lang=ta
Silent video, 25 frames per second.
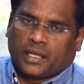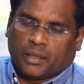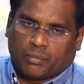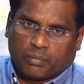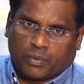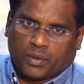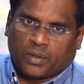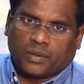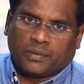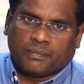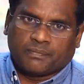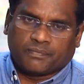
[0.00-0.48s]

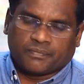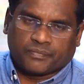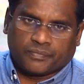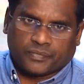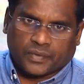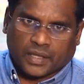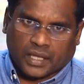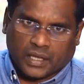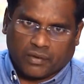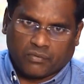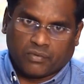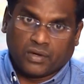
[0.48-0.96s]
இப்போது
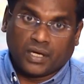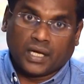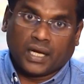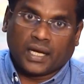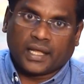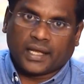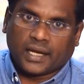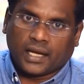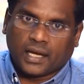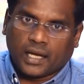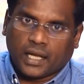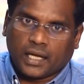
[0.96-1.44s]

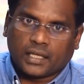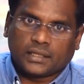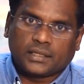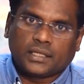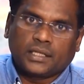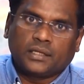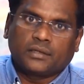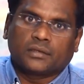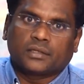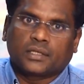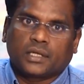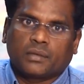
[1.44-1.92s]
இவங்களை
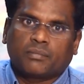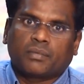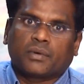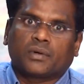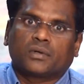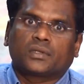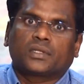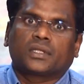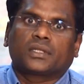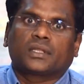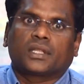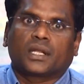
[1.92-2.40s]
எல்லாத்தையும் இப்போ
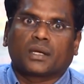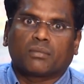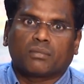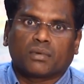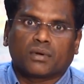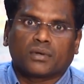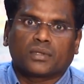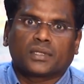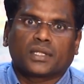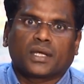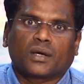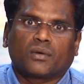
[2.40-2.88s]
வந்து
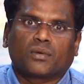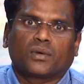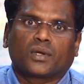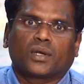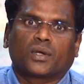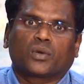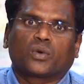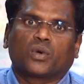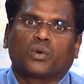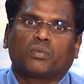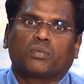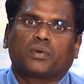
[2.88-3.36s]
திரும்ப வந்து
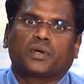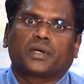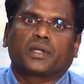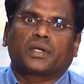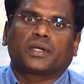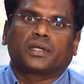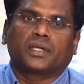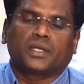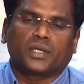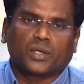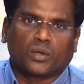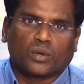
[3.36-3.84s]
அவங்கள
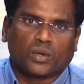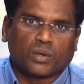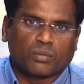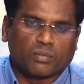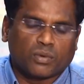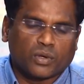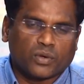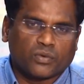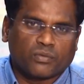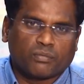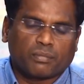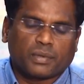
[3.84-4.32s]
கூப்பிட்டு இன்னொரு
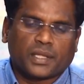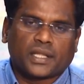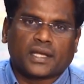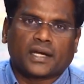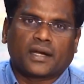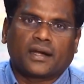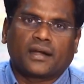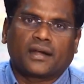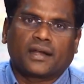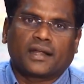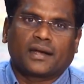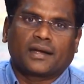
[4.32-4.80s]
போ
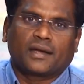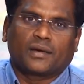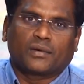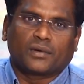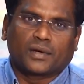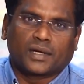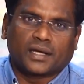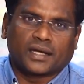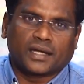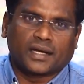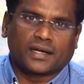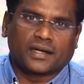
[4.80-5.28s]
பதினாலு நாள்
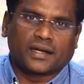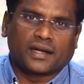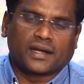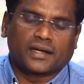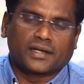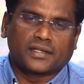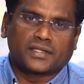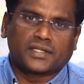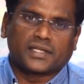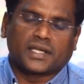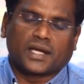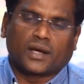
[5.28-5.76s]
அவங்கள
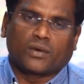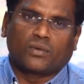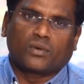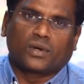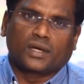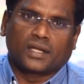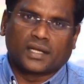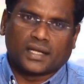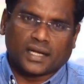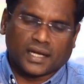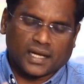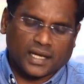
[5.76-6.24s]
கண்காணித்து
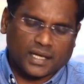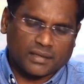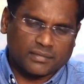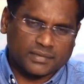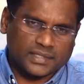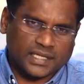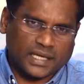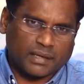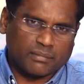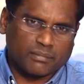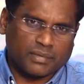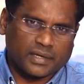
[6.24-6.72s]
அவங்களுக்கெல்லாம்
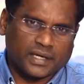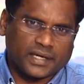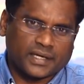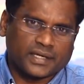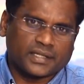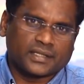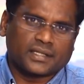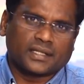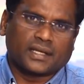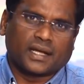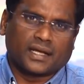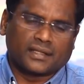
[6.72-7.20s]
சாம்பிள்
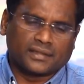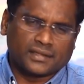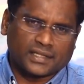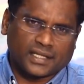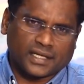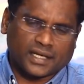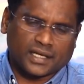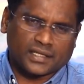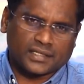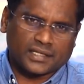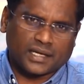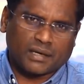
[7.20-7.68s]
எடுத்து
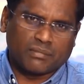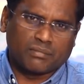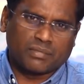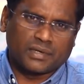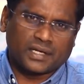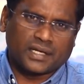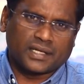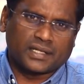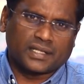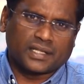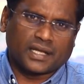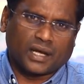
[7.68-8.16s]
அந்த க
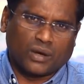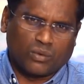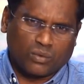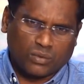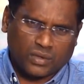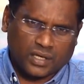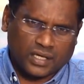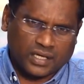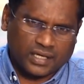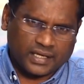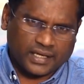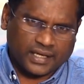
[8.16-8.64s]
சாம்பிள்லேருந்து
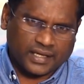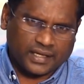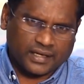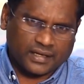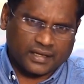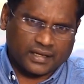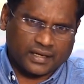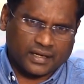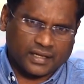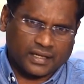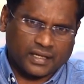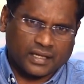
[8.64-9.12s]
அவங்கள்ட்ட
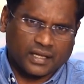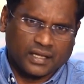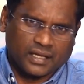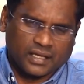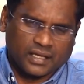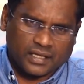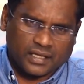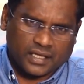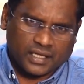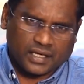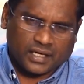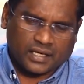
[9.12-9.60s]
இருக்கிற
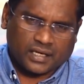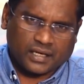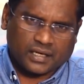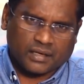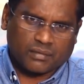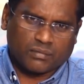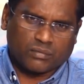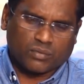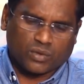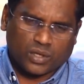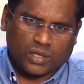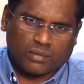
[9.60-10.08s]
இருக்கிற
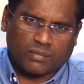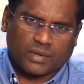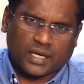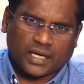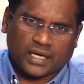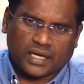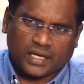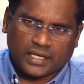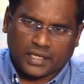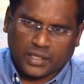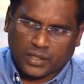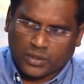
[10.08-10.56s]

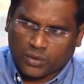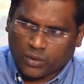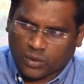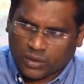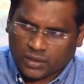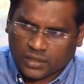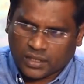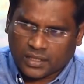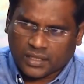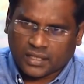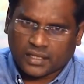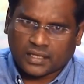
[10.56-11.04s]
மூலமாக
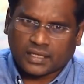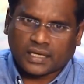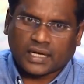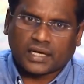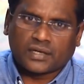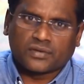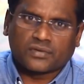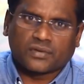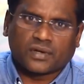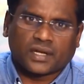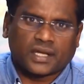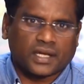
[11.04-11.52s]
இன்னொருத்தருக்கு
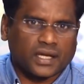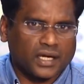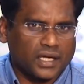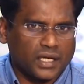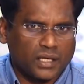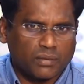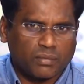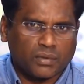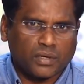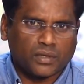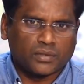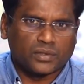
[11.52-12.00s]
டிரான்ஸ்ஃபர் ஆகி
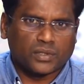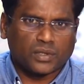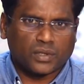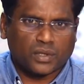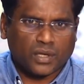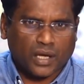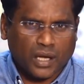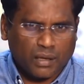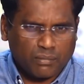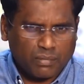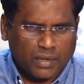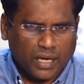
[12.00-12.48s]
கண்டிப்பாக
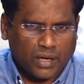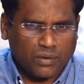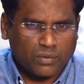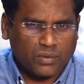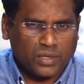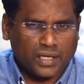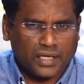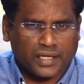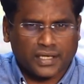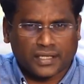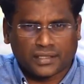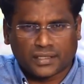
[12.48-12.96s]
வந்திருக்கும் அப்போ
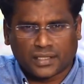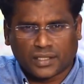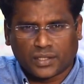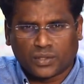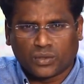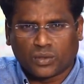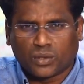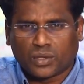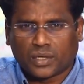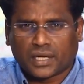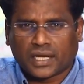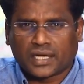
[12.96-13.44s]
அவங்கள்ட்டேருந்து
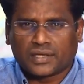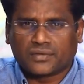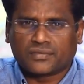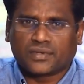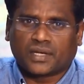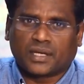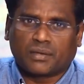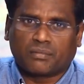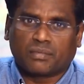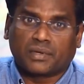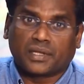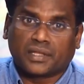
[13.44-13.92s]
இன்னொரு
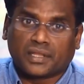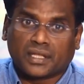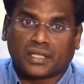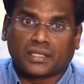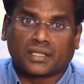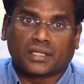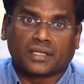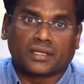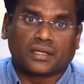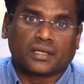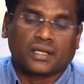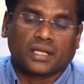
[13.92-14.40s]
டிரான்ஸ்ஃபர் இப்படி தான்
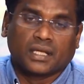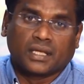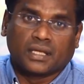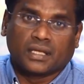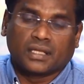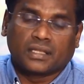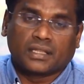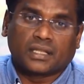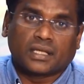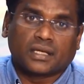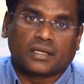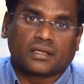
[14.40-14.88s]
இந்த
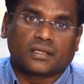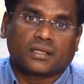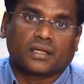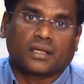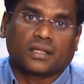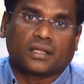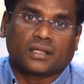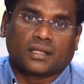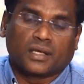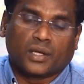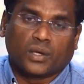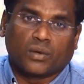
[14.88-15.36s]
இந்த
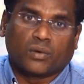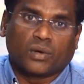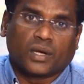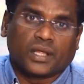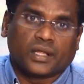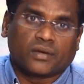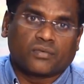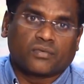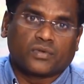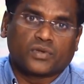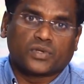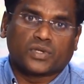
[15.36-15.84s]

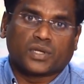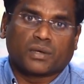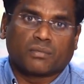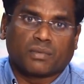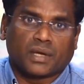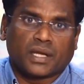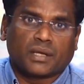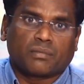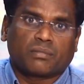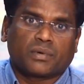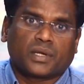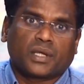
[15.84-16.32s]
நியூக்ளியர் ஃபியூஷன்
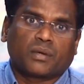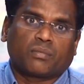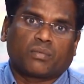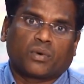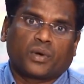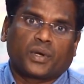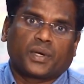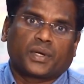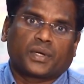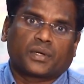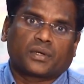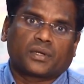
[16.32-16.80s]
மாதிரி இப்படியே
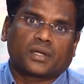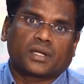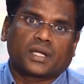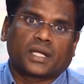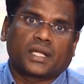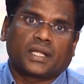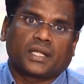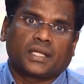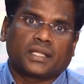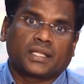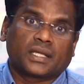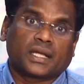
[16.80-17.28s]

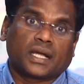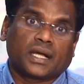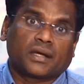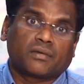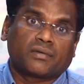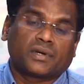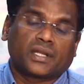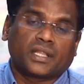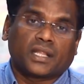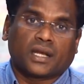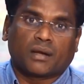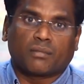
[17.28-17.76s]
போயிட்டுருக்குங்க இதுக்காக
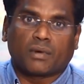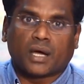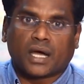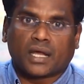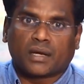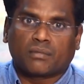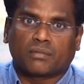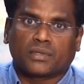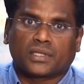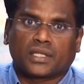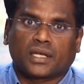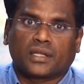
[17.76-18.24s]
வேண்டி தான் நம்ம
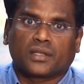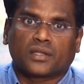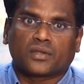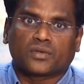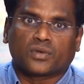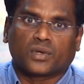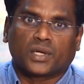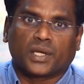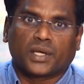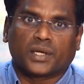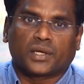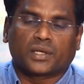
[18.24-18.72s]
ஆரம்பத்துலேருந்து
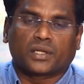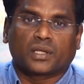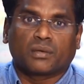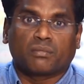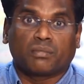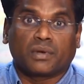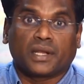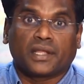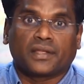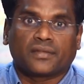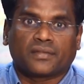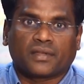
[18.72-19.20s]
சொல்லிகிட்டு
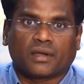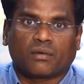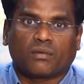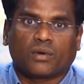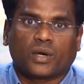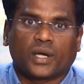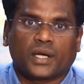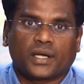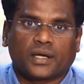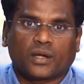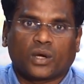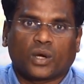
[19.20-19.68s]
இருந்தோம் ப்ளீஸ்
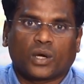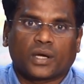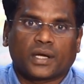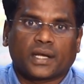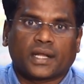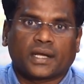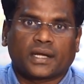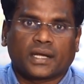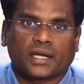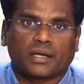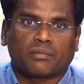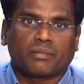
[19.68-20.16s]
அவாய்ட்
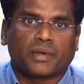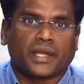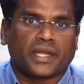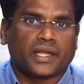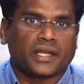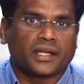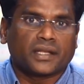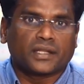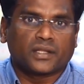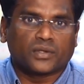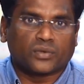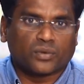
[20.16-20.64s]
காண்டாக்ட் அண்ட்
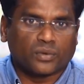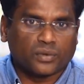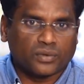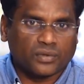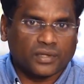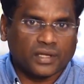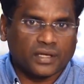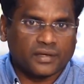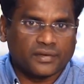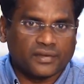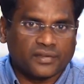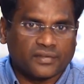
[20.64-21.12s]
மெயின்டைன் த
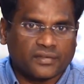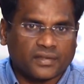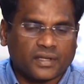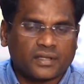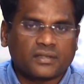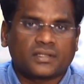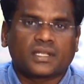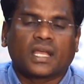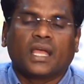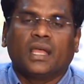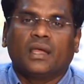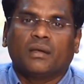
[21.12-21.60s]
சோசியல்
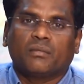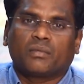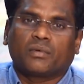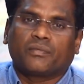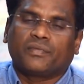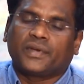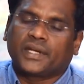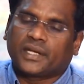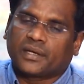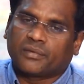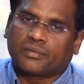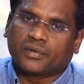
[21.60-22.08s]
டிஸ்டன்ஸ்
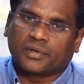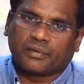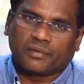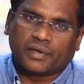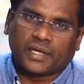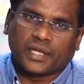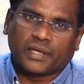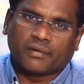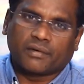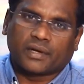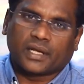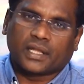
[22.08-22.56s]
வீட்டை விட்டு
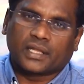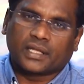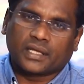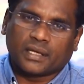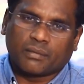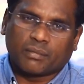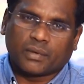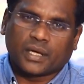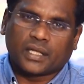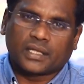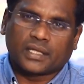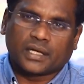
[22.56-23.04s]
வெளியே
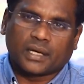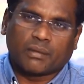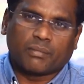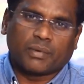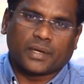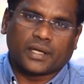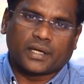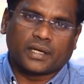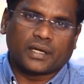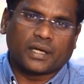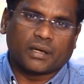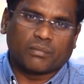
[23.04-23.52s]
வராதிங்க
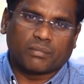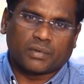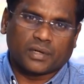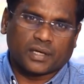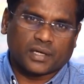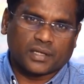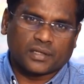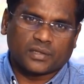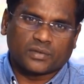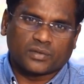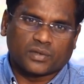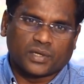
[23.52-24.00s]
பாதுகாப்பாக இருங்க
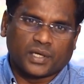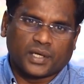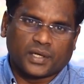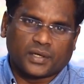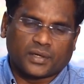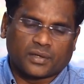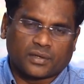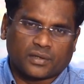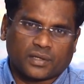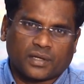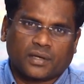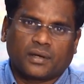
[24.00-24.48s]
அப்படின்றத
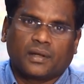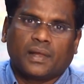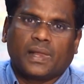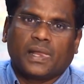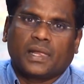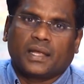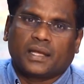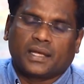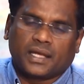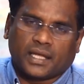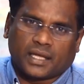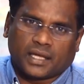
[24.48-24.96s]
சொல்லிகிட்டு இருந்தோம்
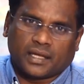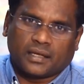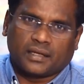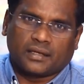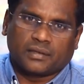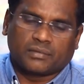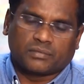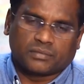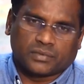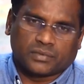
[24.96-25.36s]
இன்றைக்கி